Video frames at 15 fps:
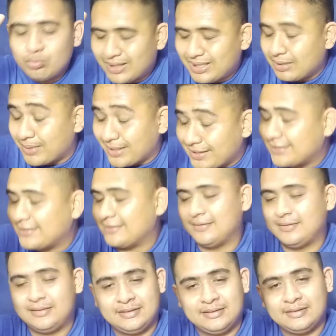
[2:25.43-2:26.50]
ba naman
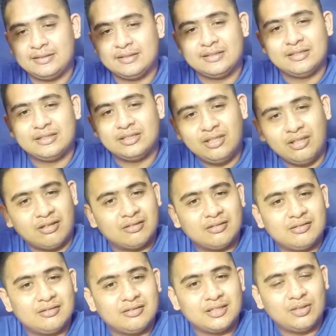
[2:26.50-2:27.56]
no
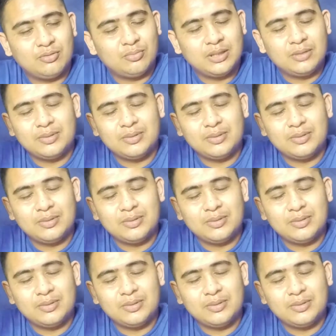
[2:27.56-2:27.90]
ikaw ba